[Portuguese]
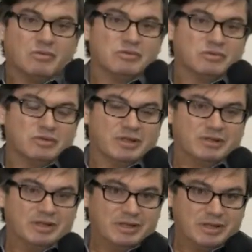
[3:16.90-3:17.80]
com toda
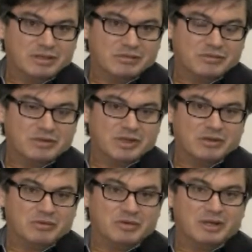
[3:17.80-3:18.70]
certeza, o
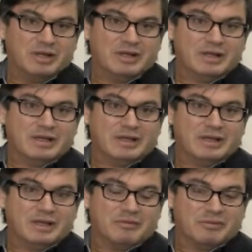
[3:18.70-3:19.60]
interior
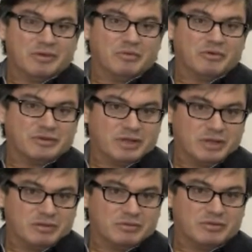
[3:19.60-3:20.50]
é, vem
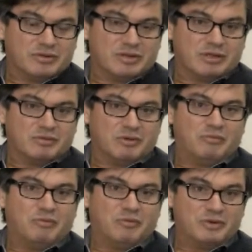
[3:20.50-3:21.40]
mostrando sim a sua
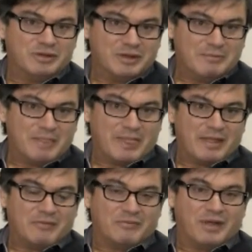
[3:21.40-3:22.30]
força,
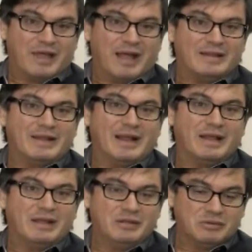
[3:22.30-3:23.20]
vem
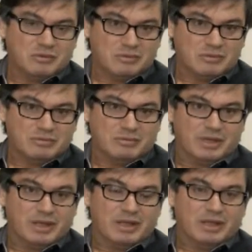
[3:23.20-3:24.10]
atraindo
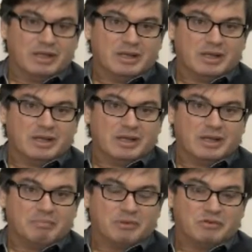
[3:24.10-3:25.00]
né,
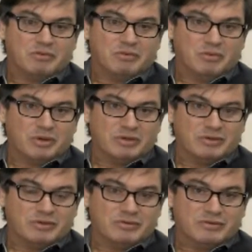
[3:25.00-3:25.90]
é,
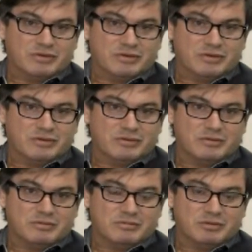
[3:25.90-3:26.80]
pessoas
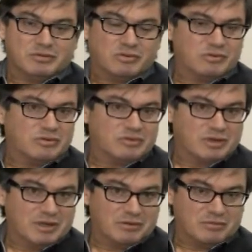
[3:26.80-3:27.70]
de, de todos os
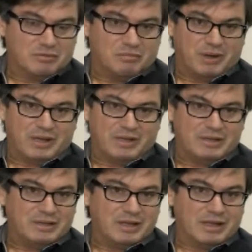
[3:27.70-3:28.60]
cantos do
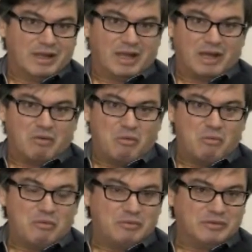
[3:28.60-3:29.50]
país. É, é
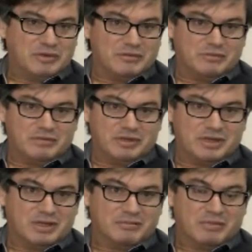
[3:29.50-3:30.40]
comum você
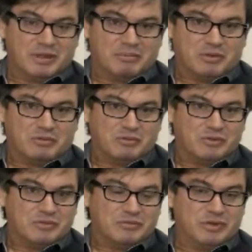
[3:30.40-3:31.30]
ver
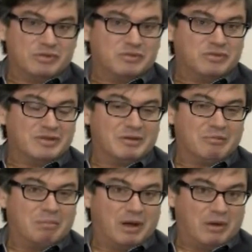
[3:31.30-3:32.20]
pessoas vindo de
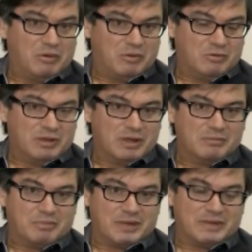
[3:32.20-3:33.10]
São Paulo
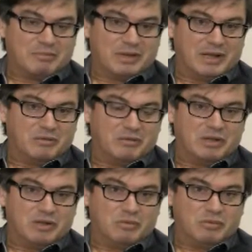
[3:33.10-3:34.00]
para trabalhar no
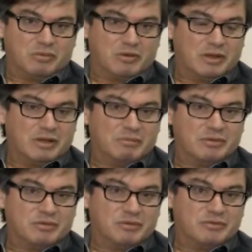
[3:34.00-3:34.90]
interior,
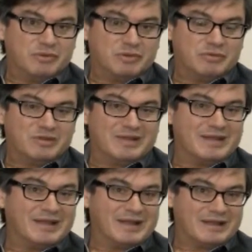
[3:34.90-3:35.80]
pessoas vindo de
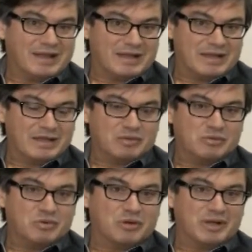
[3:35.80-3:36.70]
Santa Catarina,
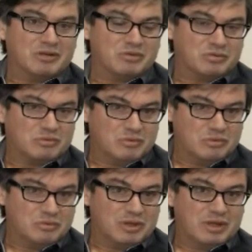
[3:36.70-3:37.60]
do Rio Grande do
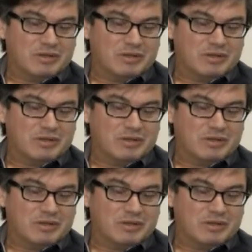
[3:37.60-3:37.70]
Sul,